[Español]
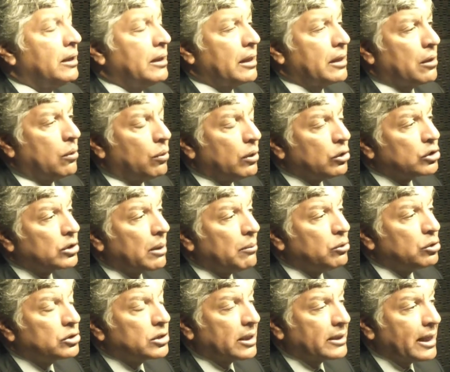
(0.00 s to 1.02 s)
Y desde luego
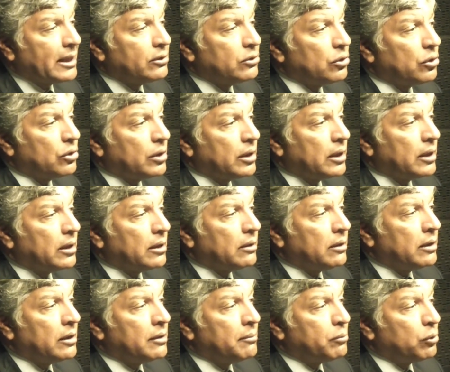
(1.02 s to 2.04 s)
estamos tratando
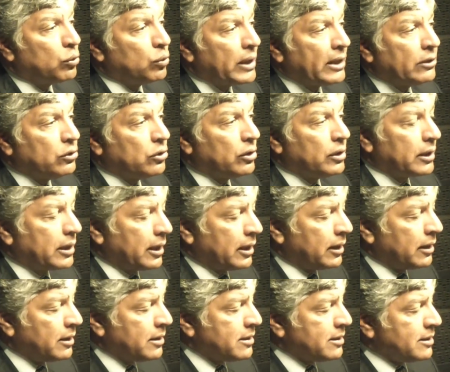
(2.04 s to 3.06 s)
de, procurando de
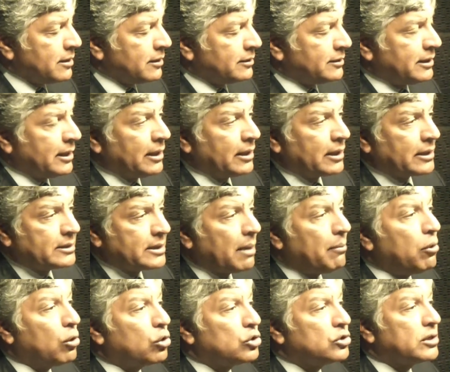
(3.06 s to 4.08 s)
que si
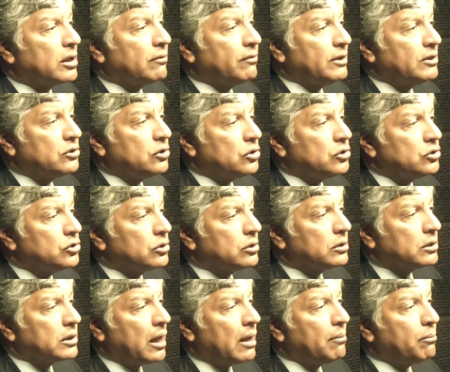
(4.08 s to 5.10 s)
ingresamos con servicios,
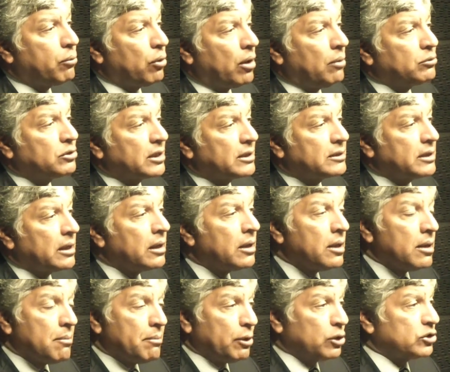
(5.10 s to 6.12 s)
ya podamos hacer,
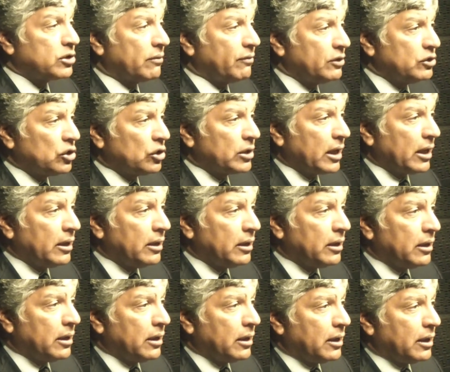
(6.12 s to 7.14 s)
pero servicios que
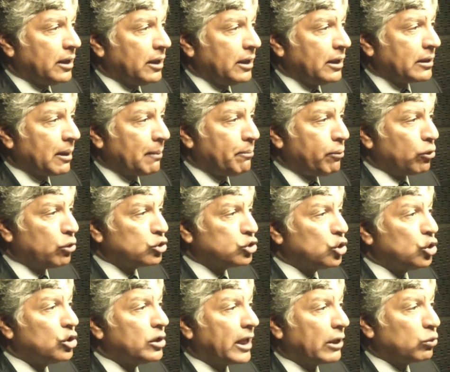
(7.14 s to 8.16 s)
tampoco
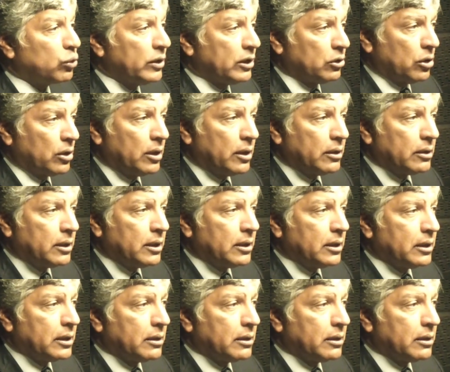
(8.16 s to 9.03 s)
son gratuitos, ¿ah?